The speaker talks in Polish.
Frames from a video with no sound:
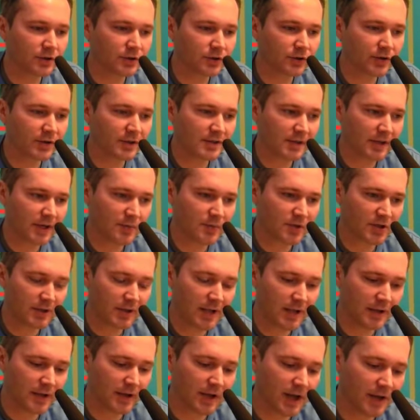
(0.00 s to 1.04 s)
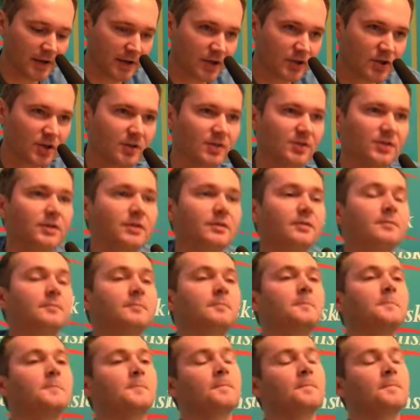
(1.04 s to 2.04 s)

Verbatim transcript: co jest najlepsze dla no nich. tak, a nie, dotychczas,